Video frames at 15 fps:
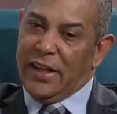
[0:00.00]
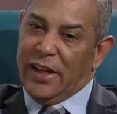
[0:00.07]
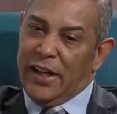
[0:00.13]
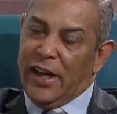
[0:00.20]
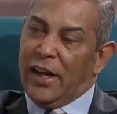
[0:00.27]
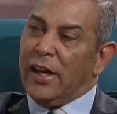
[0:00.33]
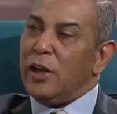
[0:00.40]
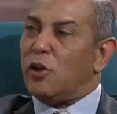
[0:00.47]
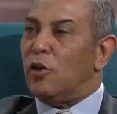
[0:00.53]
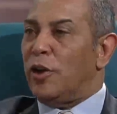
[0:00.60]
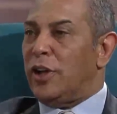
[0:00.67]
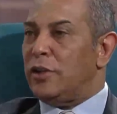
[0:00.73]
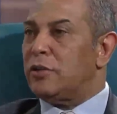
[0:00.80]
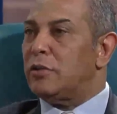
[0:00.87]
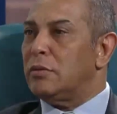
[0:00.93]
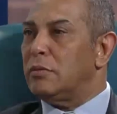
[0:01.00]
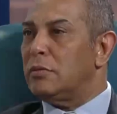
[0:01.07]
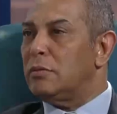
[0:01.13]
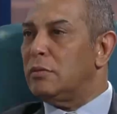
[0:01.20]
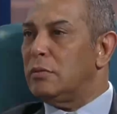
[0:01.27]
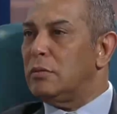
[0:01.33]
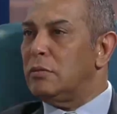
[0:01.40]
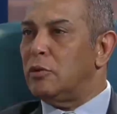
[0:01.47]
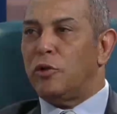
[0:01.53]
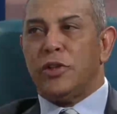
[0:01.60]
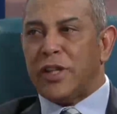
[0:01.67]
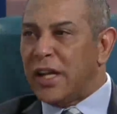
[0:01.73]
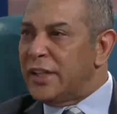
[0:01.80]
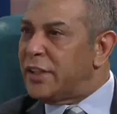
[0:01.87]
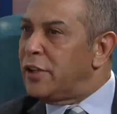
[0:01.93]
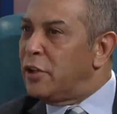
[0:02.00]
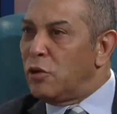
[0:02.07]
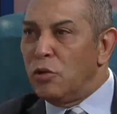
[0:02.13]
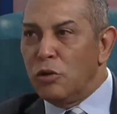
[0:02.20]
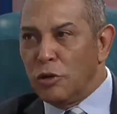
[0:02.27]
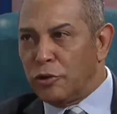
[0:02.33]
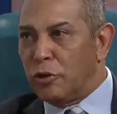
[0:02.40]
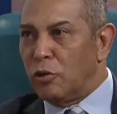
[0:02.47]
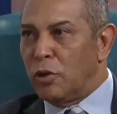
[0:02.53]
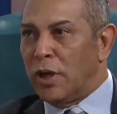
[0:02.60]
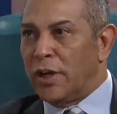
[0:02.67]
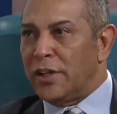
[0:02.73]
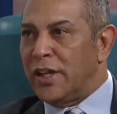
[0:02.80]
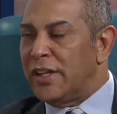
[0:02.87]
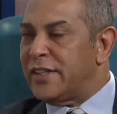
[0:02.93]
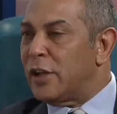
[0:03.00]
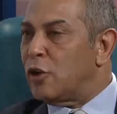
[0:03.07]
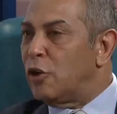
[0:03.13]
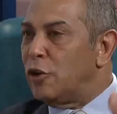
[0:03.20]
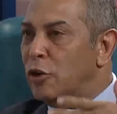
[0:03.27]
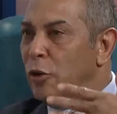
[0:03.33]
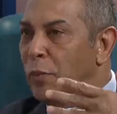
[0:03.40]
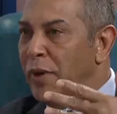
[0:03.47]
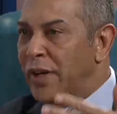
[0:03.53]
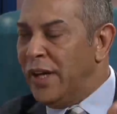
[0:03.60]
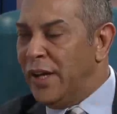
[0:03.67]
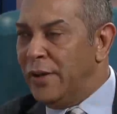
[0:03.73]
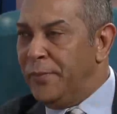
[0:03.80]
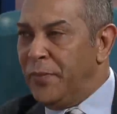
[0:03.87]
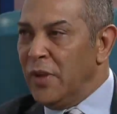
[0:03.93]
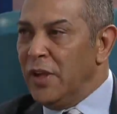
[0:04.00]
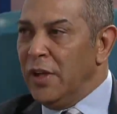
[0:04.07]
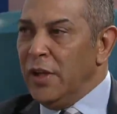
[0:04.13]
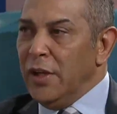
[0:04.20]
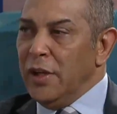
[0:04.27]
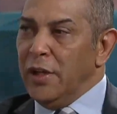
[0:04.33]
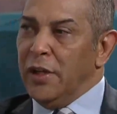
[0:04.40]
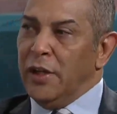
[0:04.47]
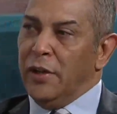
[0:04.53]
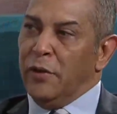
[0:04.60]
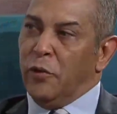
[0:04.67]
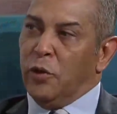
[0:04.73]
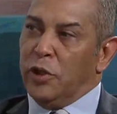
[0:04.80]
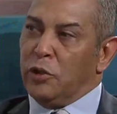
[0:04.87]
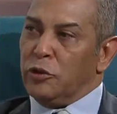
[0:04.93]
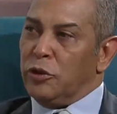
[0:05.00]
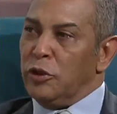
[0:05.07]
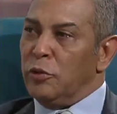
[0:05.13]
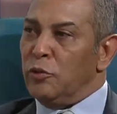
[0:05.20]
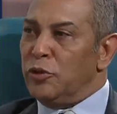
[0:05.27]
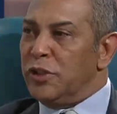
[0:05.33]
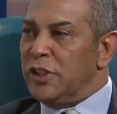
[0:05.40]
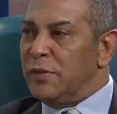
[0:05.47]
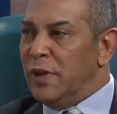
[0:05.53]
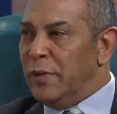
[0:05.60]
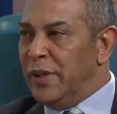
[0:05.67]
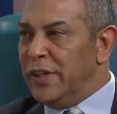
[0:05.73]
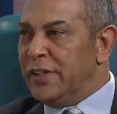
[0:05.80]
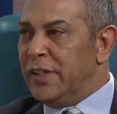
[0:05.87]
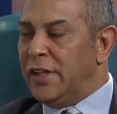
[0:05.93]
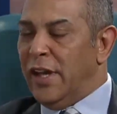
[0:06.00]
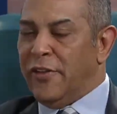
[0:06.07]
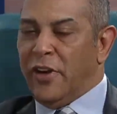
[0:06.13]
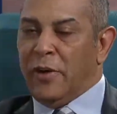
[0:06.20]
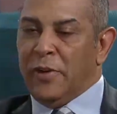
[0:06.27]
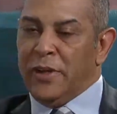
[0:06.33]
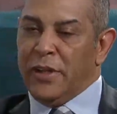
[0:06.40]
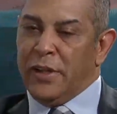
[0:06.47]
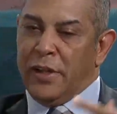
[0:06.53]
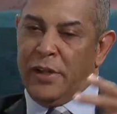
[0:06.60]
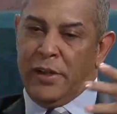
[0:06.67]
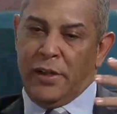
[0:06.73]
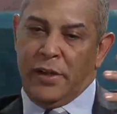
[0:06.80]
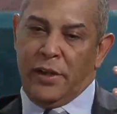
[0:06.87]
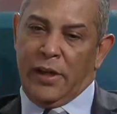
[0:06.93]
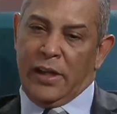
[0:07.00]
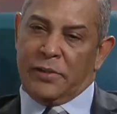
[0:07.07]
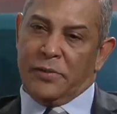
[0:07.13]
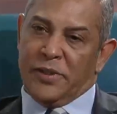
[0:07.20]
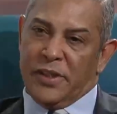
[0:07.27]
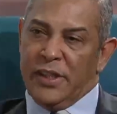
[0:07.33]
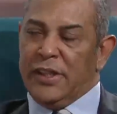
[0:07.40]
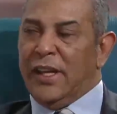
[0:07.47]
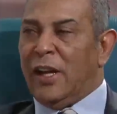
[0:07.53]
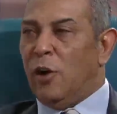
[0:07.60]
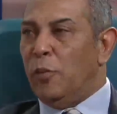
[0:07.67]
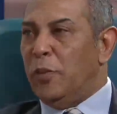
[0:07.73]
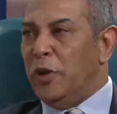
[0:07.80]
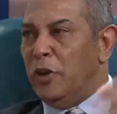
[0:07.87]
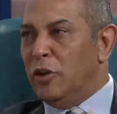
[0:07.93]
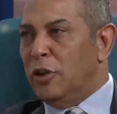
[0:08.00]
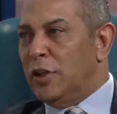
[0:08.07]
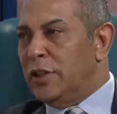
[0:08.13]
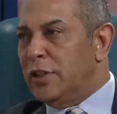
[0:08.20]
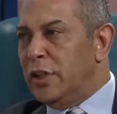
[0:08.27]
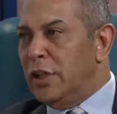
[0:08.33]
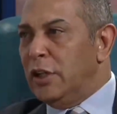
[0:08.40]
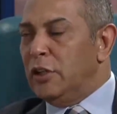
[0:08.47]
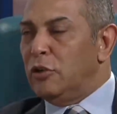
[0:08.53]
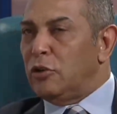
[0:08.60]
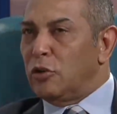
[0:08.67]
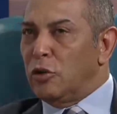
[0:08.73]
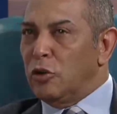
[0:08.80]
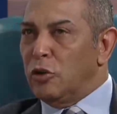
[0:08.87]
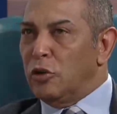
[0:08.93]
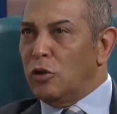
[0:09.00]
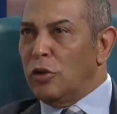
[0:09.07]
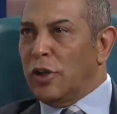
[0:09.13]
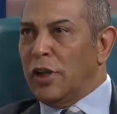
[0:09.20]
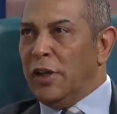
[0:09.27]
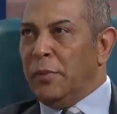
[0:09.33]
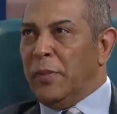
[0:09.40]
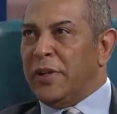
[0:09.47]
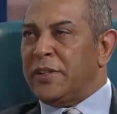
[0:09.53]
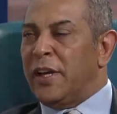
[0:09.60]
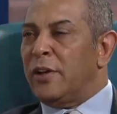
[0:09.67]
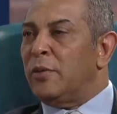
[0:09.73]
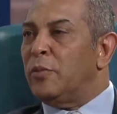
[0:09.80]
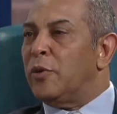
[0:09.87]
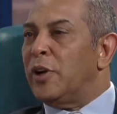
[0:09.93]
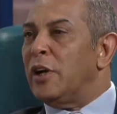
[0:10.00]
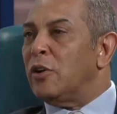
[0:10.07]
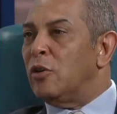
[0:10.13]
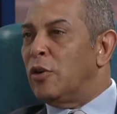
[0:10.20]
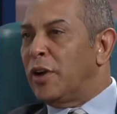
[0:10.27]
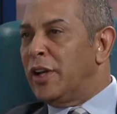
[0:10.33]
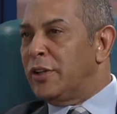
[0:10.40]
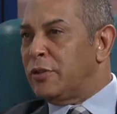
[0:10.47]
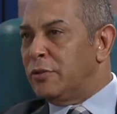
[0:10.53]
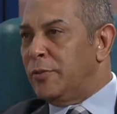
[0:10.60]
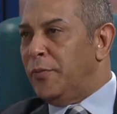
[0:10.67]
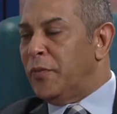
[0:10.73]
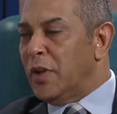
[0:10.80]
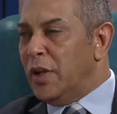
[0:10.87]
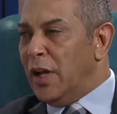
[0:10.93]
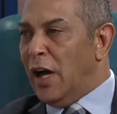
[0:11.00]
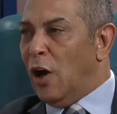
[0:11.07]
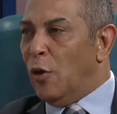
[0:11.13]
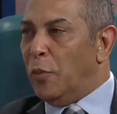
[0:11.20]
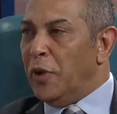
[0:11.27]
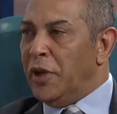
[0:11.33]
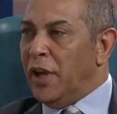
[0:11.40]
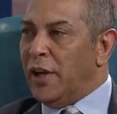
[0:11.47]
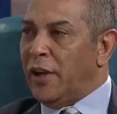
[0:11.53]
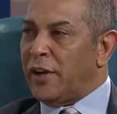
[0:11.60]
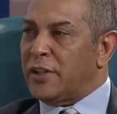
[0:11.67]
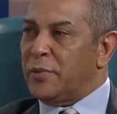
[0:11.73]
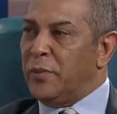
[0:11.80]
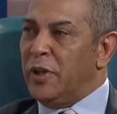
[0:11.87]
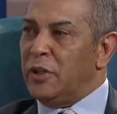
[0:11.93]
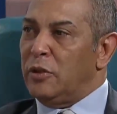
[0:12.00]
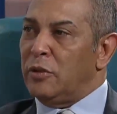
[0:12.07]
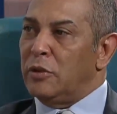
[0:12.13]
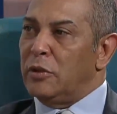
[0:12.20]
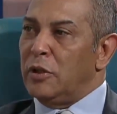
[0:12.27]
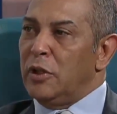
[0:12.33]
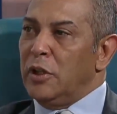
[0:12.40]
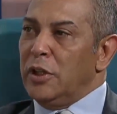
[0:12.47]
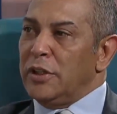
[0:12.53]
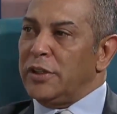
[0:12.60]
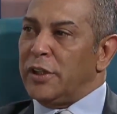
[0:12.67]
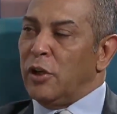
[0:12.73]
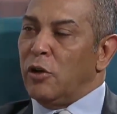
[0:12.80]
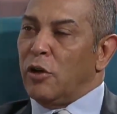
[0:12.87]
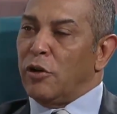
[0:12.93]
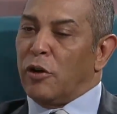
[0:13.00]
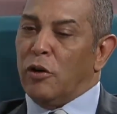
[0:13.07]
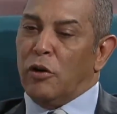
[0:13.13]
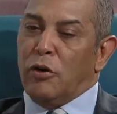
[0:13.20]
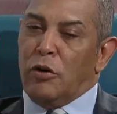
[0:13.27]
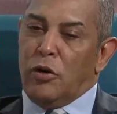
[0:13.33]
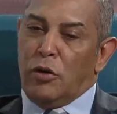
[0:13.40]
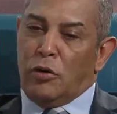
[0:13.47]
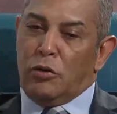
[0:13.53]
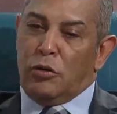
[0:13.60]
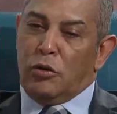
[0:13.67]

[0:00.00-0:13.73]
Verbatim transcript: en el Congreso, no descansa en ningún otro lugar. Ya ese Código Penal eh, fue discutido muchísimas veces a través de las visitas, las opiniones, todo lo que pasaron por el Congreso a opinar al respecto. Se logró un